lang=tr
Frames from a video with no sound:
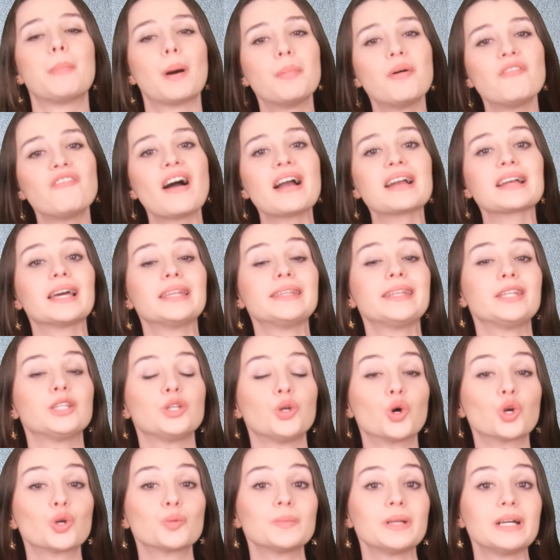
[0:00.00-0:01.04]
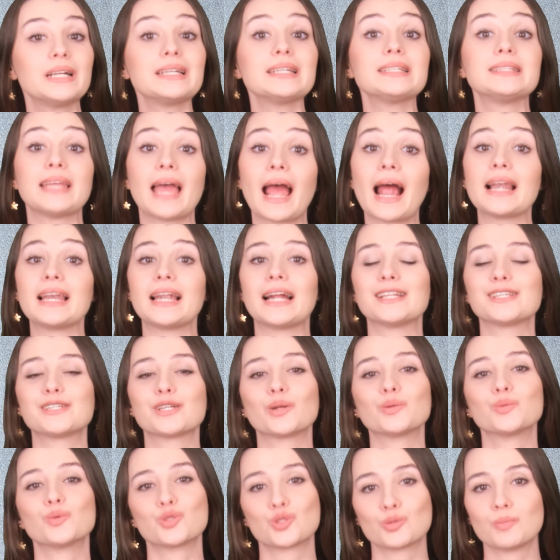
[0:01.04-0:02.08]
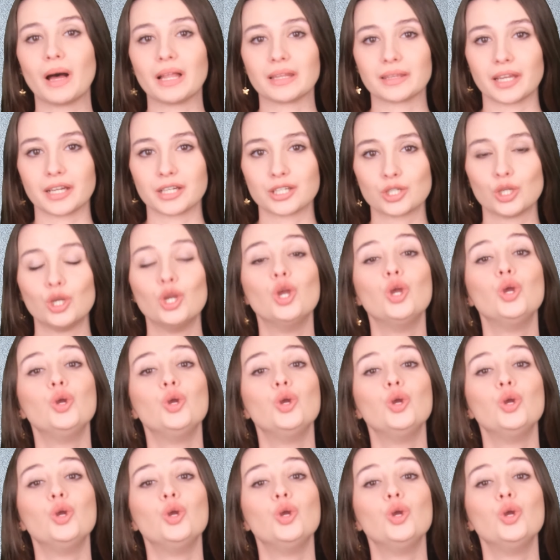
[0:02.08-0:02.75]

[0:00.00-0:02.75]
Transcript: Baba Vanga'nın yorumlarını değerlendiren uzmanlar,